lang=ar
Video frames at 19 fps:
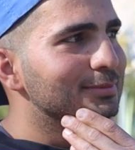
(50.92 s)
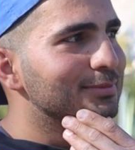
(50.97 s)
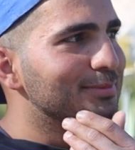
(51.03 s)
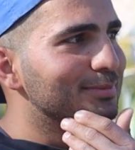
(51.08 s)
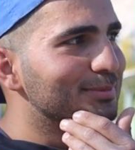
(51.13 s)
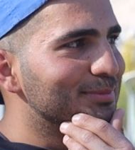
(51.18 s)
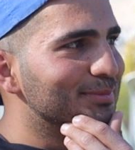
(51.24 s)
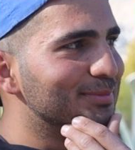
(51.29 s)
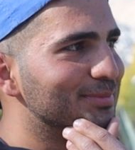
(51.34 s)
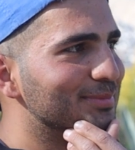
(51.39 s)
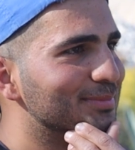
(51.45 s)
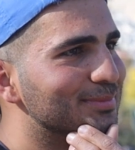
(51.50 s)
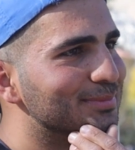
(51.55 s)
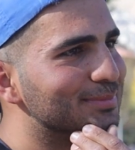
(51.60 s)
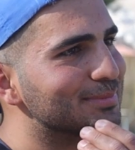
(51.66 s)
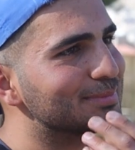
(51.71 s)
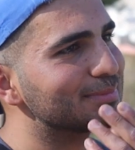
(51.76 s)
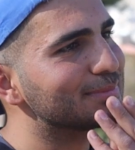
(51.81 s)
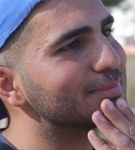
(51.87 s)
ليش الواحد
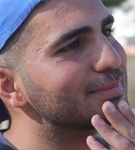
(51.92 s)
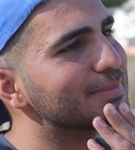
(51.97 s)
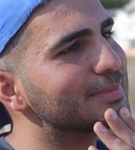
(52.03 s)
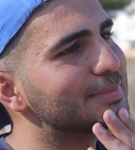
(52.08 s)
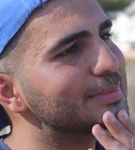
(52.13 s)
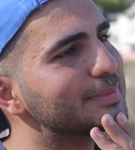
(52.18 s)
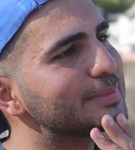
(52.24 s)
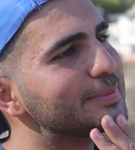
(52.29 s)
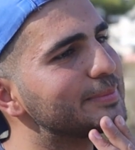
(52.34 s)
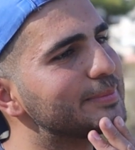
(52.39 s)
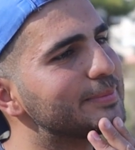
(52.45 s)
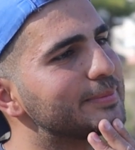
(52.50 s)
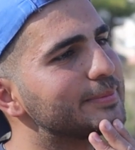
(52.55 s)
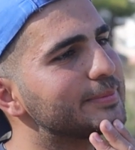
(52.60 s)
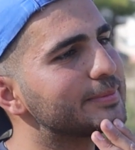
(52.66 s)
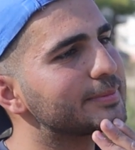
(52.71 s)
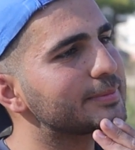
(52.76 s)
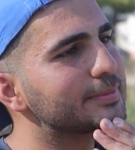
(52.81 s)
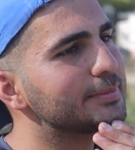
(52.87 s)
جميع الاحيان بيكون
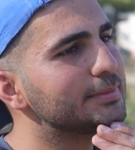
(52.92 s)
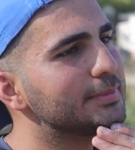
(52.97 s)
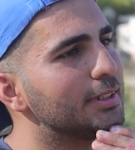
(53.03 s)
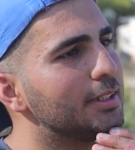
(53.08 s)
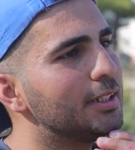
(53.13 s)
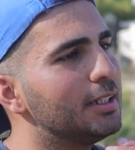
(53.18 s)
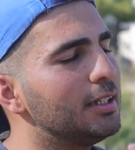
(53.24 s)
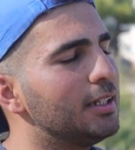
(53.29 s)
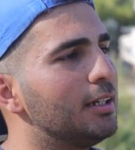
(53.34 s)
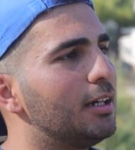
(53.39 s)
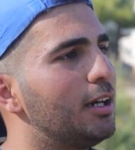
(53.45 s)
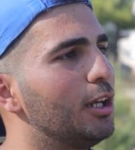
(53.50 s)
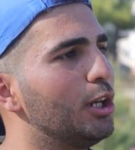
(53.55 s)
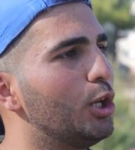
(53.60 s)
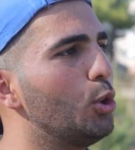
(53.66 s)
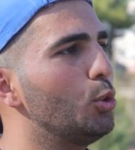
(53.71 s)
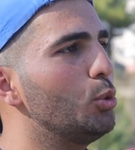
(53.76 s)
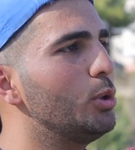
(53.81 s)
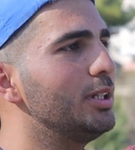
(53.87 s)
يتيم
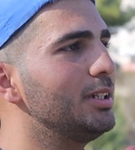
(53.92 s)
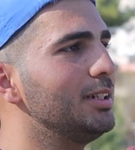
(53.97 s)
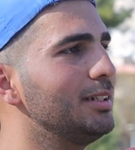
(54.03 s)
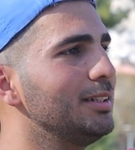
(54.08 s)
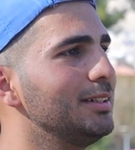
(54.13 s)
الله هو